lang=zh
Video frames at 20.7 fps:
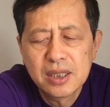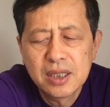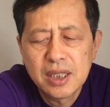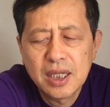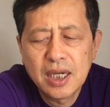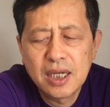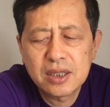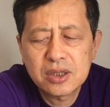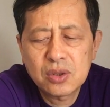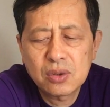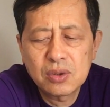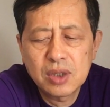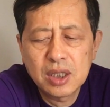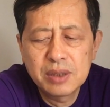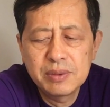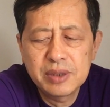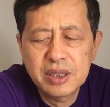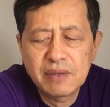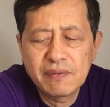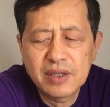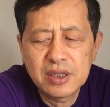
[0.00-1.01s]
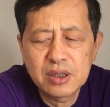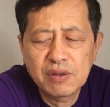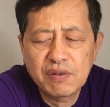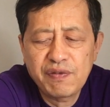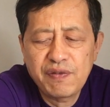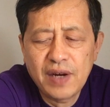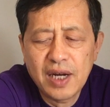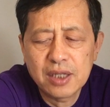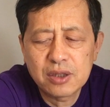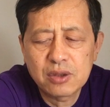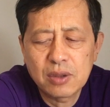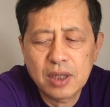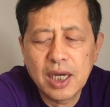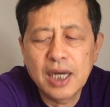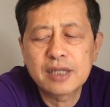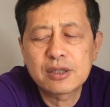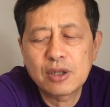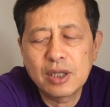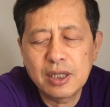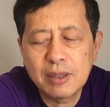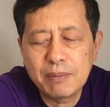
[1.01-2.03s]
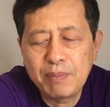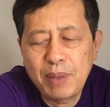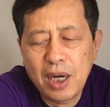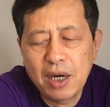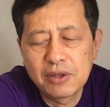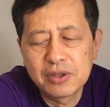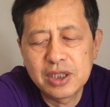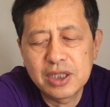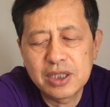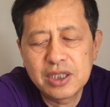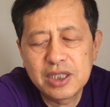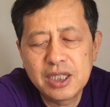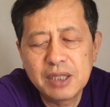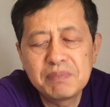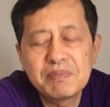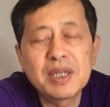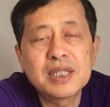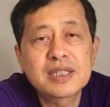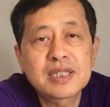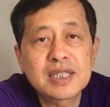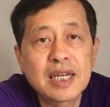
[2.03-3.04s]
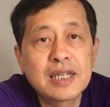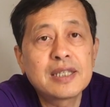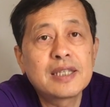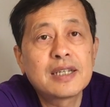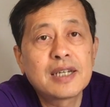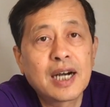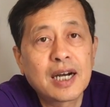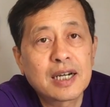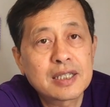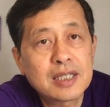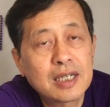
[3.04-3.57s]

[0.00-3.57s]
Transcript: 呃，中国人民解放军发动了哎，对，炮击金门战役啊。